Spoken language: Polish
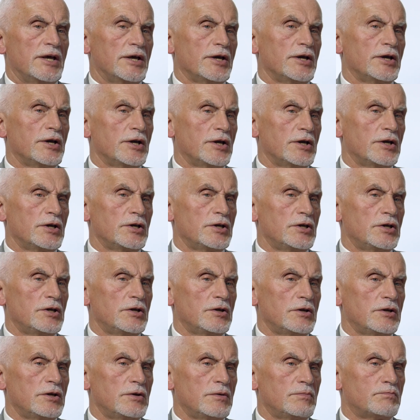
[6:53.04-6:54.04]
y,
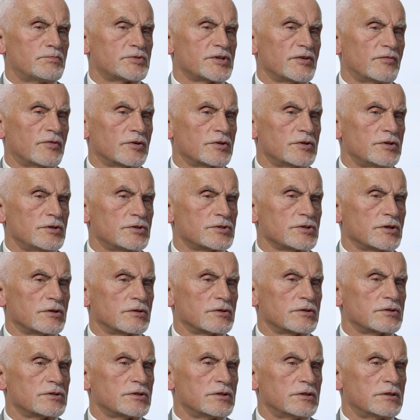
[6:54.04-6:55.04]
i, i
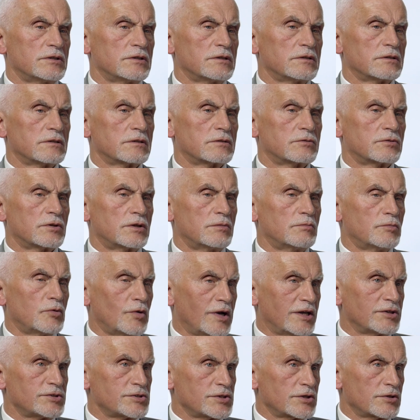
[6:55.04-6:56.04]
przewodniczący, którym był
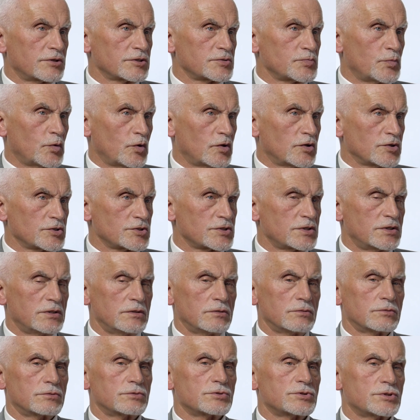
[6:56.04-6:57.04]
Andrzej Rozpochowski
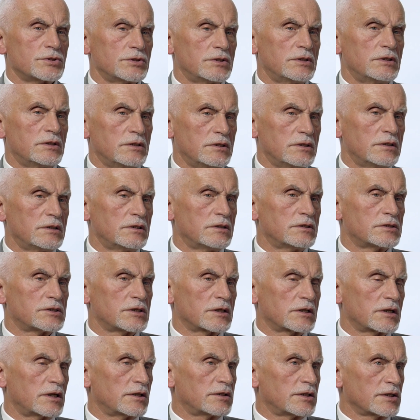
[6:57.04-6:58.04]
już i
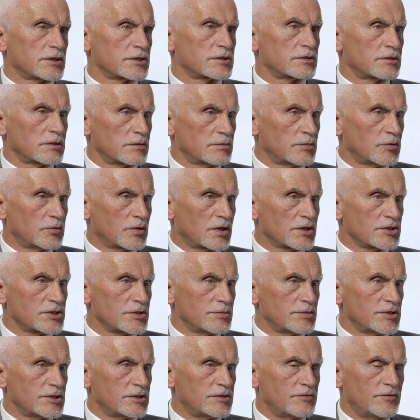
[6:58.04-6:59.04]
sekretarz, którym był
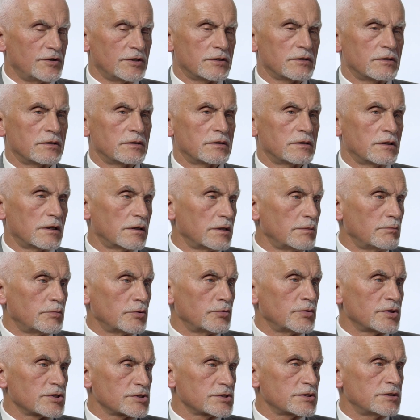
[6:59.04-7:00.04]
Kazimierz Świtnoń. No i
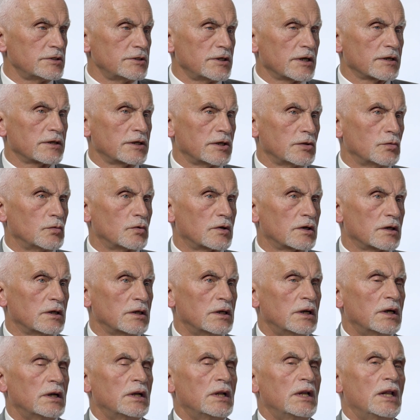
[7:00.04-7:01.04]
był jeszcze i Jagiełka.
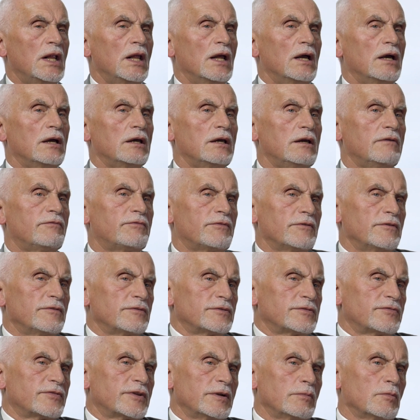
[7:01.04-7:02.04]
I w,
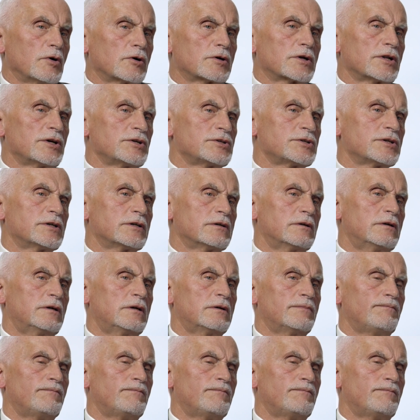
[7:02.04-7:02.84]
w tym okresie